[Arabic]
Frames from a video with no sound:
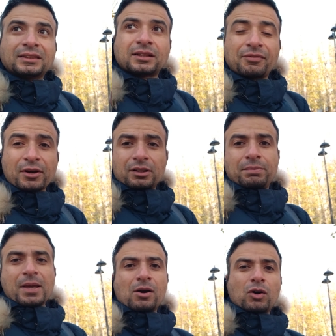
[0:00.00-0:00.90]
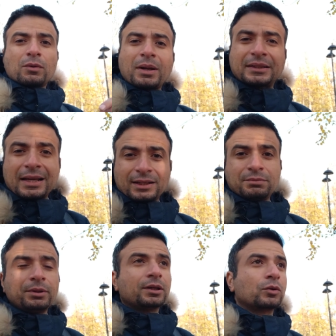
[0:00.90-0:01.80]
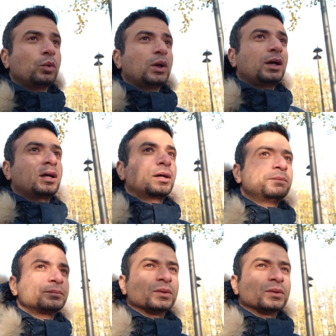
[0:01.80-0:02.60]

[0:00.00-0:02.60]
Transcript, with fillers: تتفرج بيها وتجيب لك دخل كبير و...